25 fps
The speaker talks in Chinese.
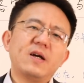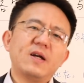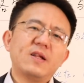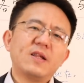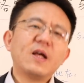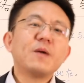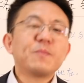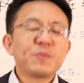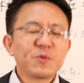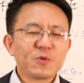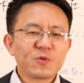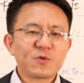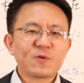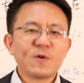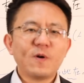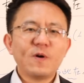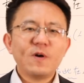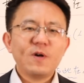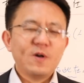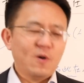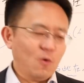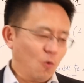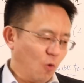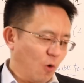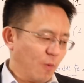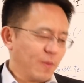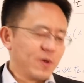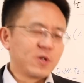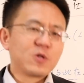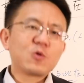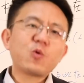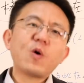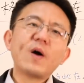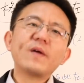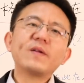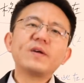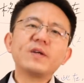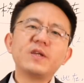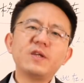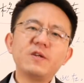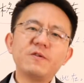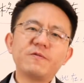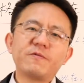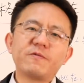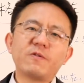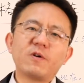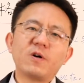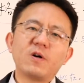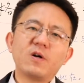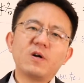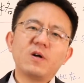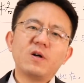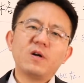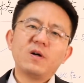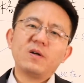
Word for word: 那比如说我们穿了衣服，